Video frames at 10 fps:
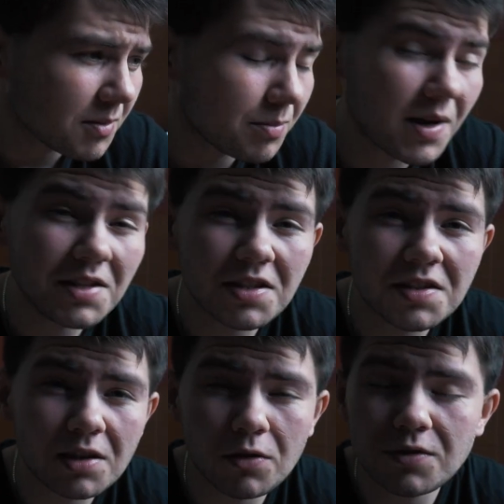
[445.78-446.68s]
będzie
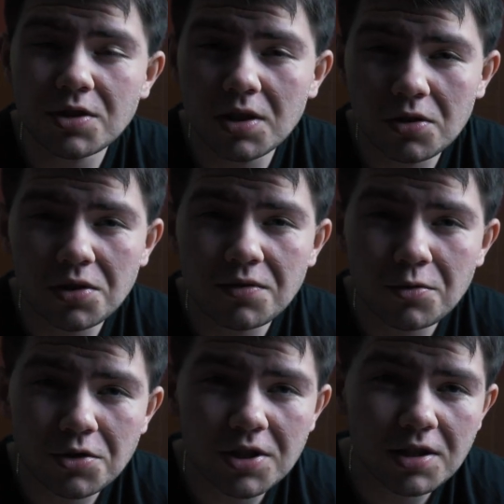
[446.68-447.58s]
stanowić tylko i
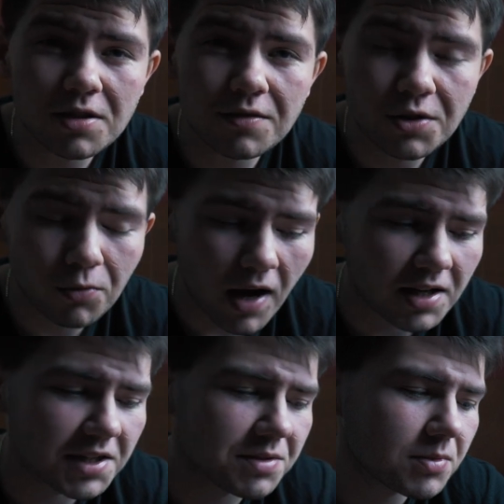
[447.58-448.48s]
wyłącznie
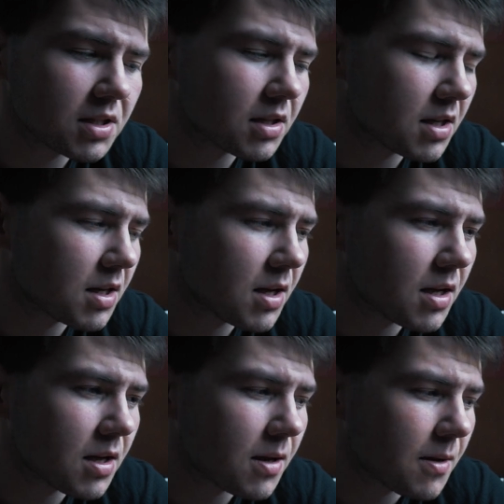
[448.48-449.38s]
indywidualizm,
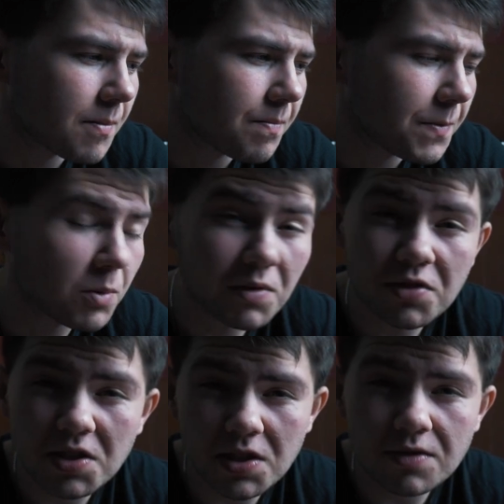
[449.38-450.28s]
to my
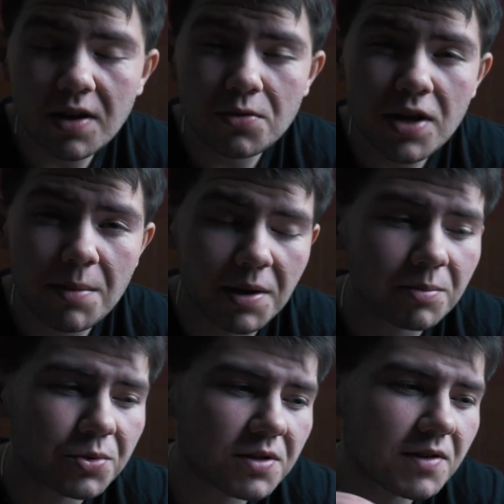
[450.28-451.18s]
wszyscy
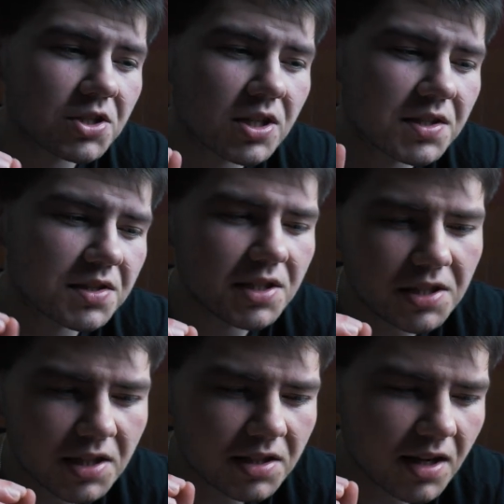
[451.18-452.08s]
zwariujemy, ponieważ
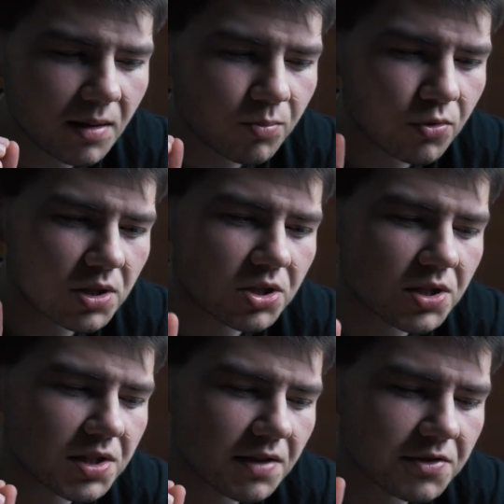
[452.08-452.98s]
zniknie ta
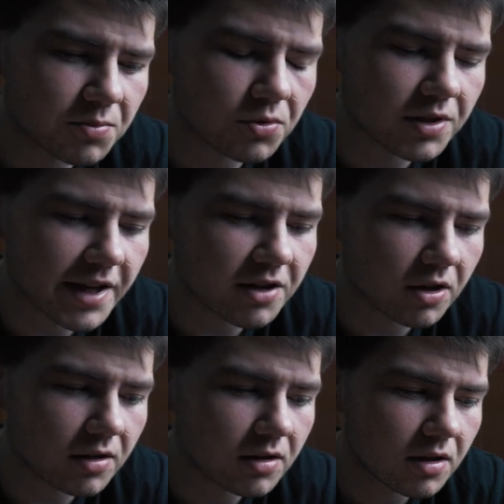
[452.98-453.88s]
płaszczyzna
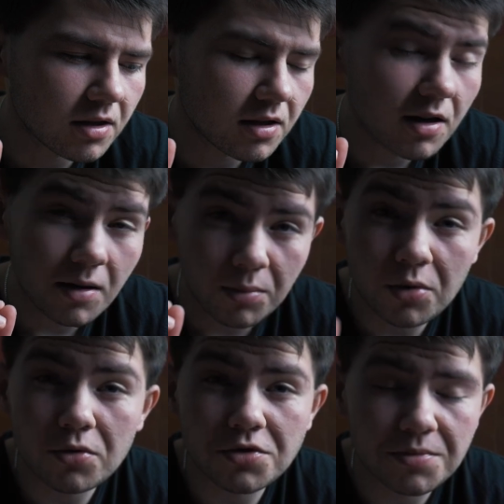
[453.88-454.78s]
wspólnego
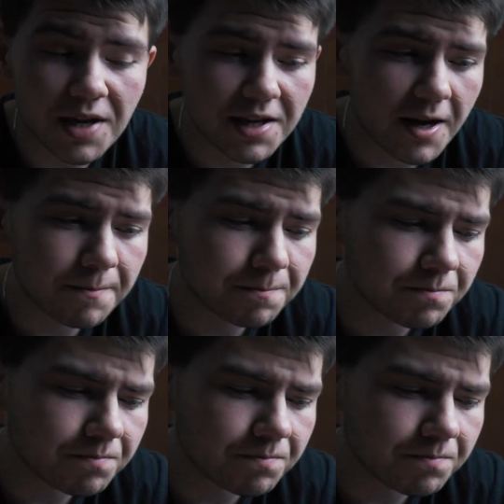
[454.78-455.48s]
porozumienia.